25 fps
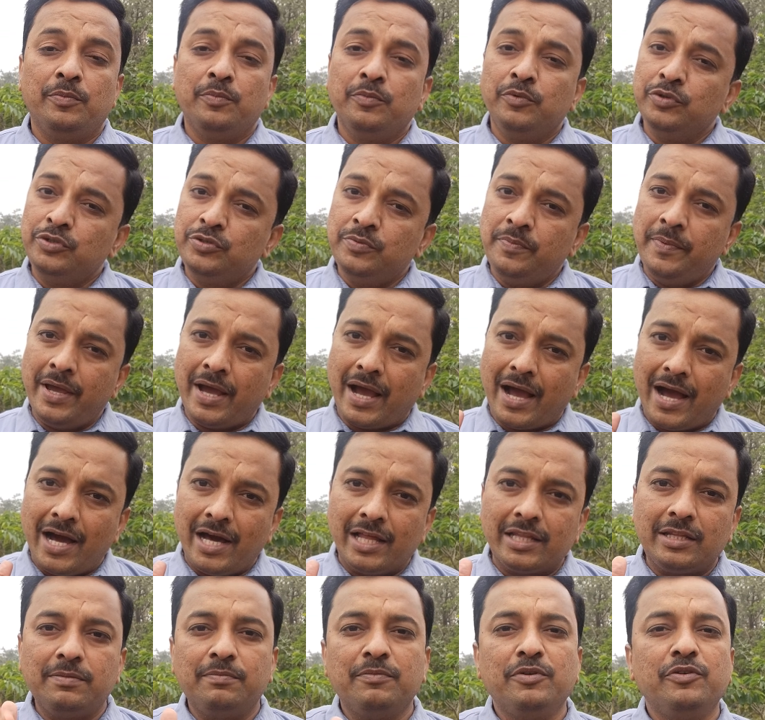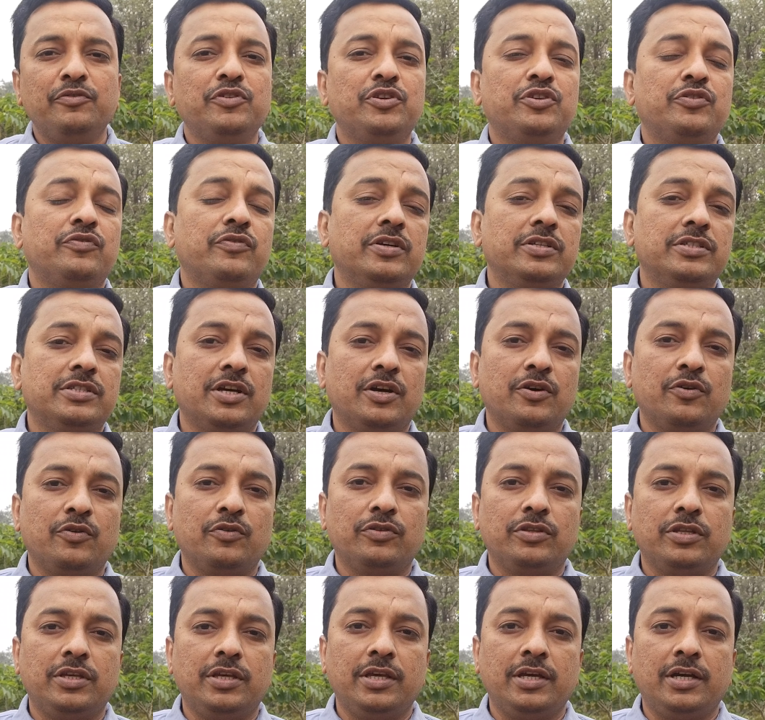मुझ में आत्मविश्वास
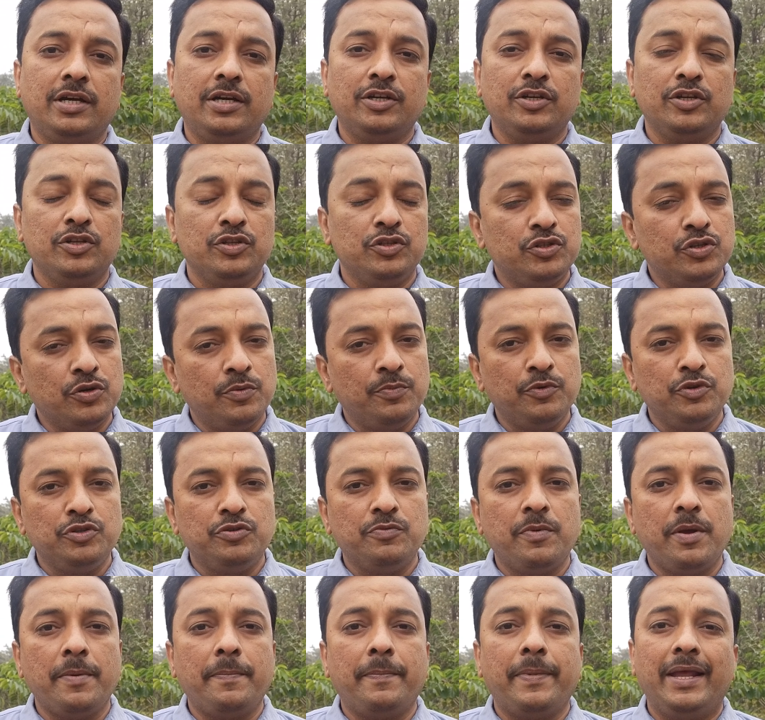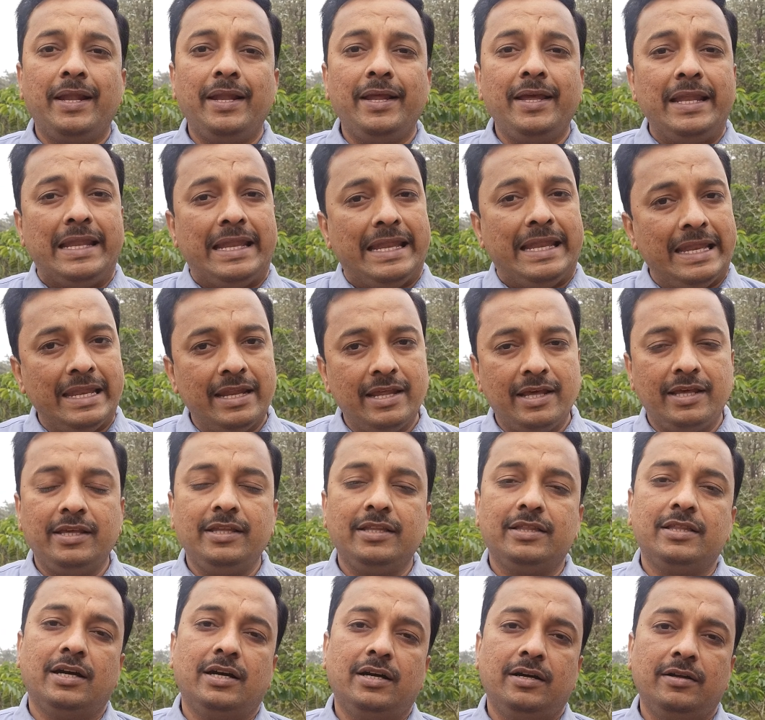जागृत किया जो मुझ में पहले
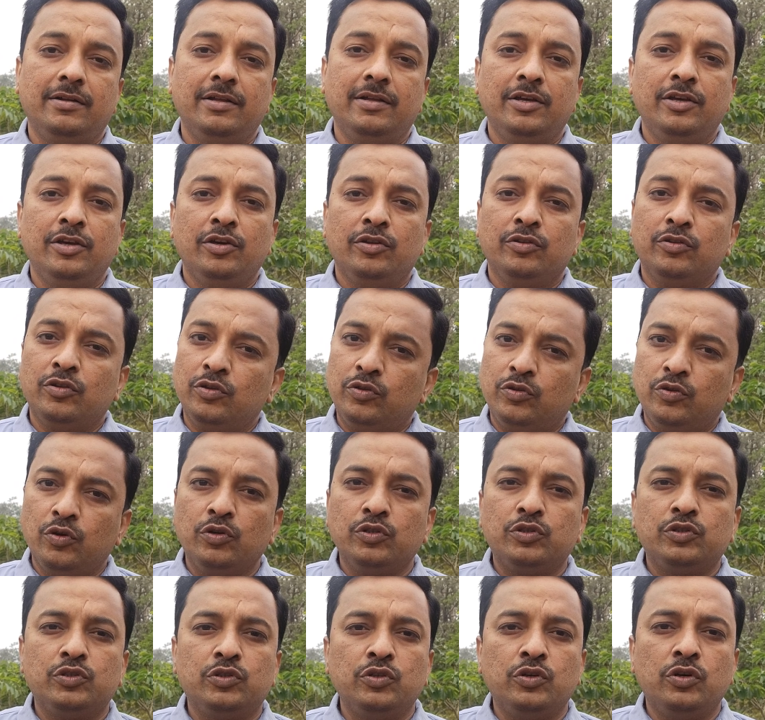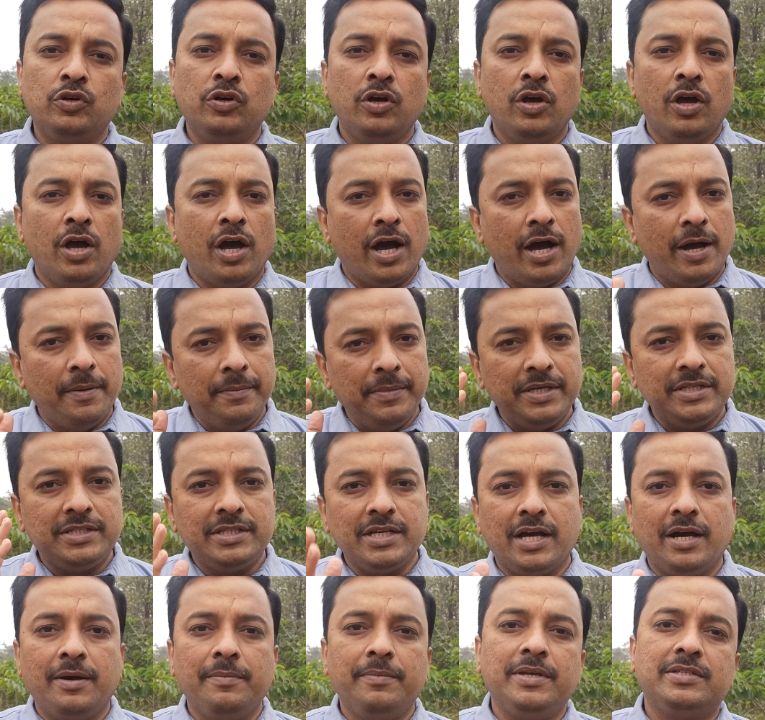नहीं था तो दोस्तों
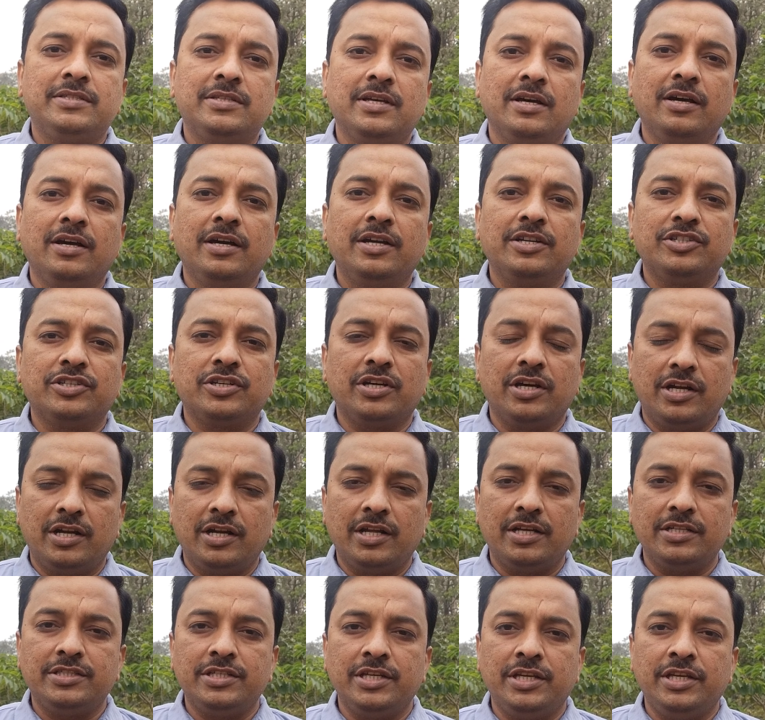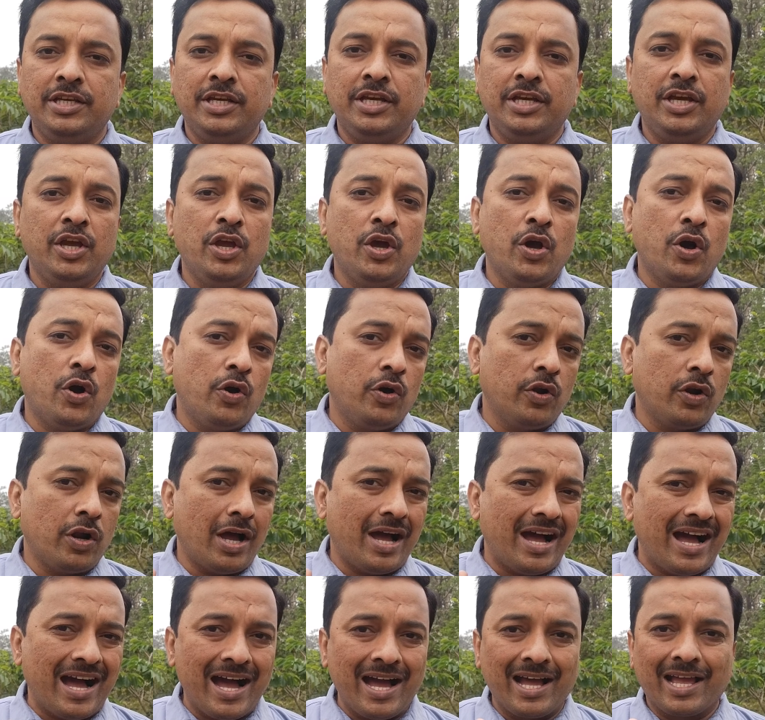हमेशा हमें संघर्ष करना चाहिए और
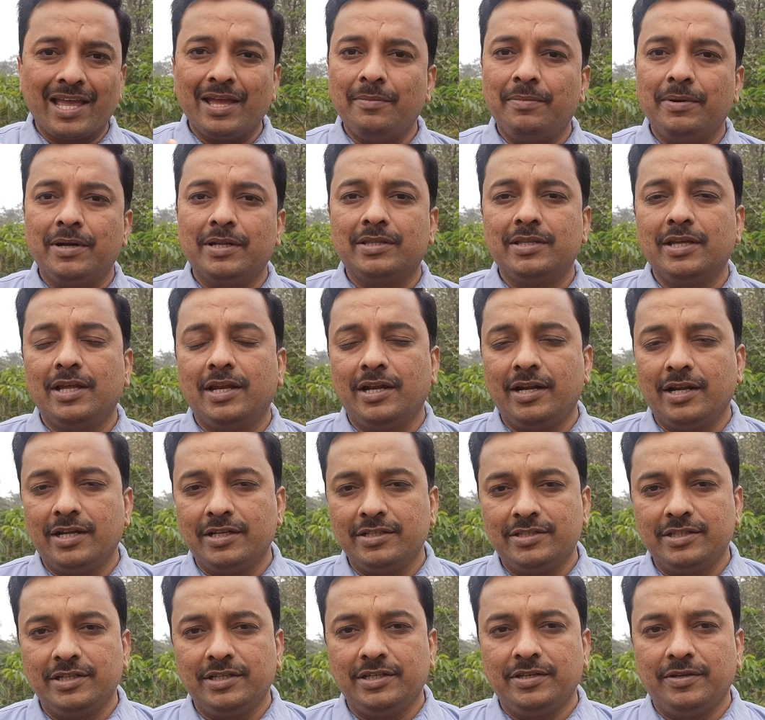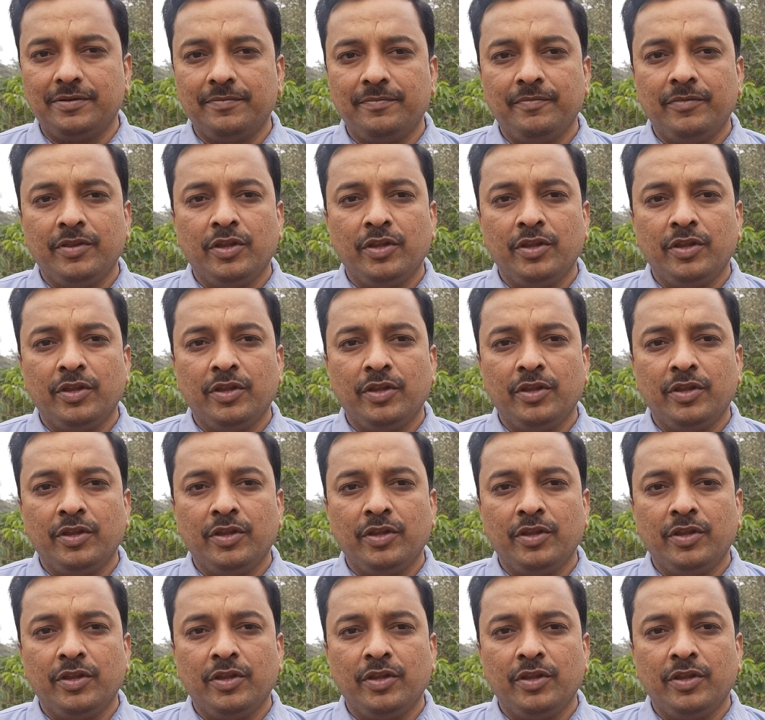आगे बढ़ते रहना चाहिए